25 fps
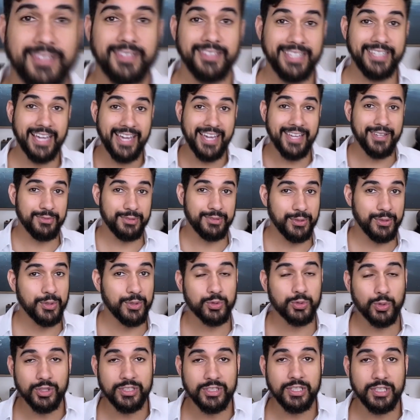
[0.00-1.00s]
E aí, você
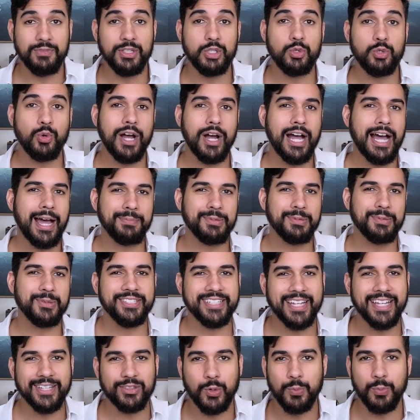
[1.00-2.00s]
gostou desse vídeo rápido,
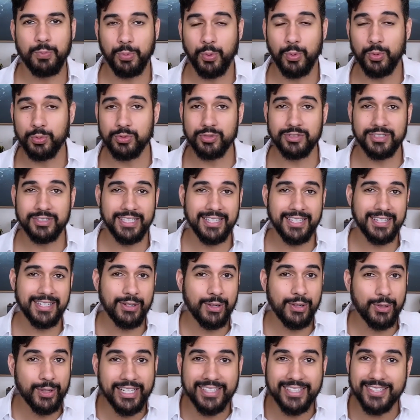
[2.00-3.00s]
direto ao ponto, sem
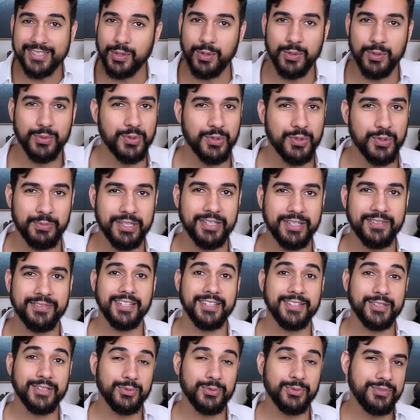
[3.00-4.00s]
enrolação alguma?
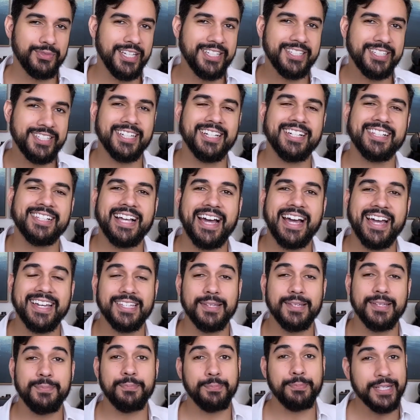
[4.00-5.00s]
Então deixa aquele
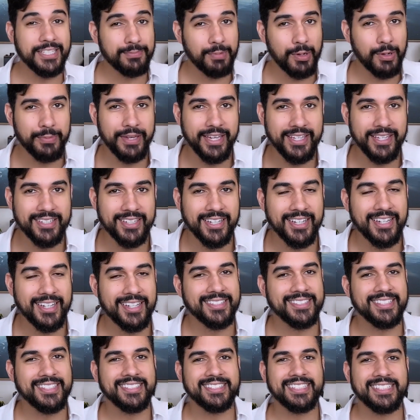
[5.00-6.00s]
like e principalmente
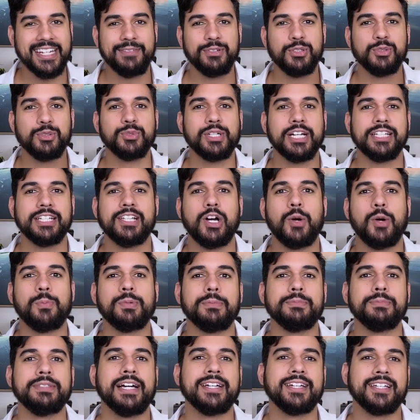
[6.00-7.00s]
se inscreve aqui no canal
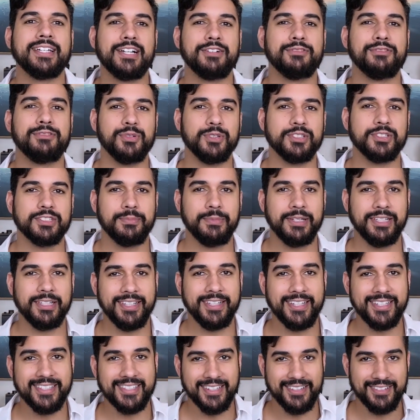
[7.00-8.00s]
para me dar aquela força,
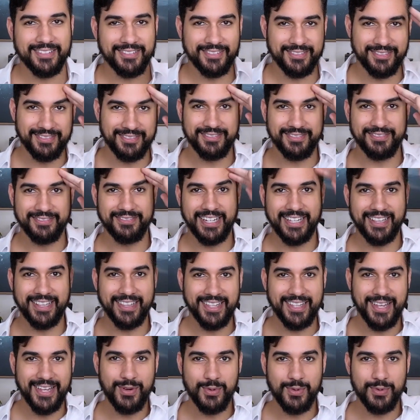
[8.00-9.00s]
beleza?
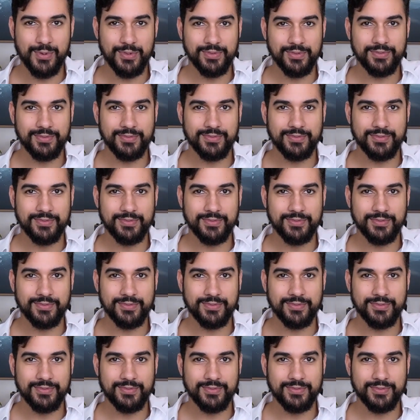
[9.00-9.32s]
Valeu!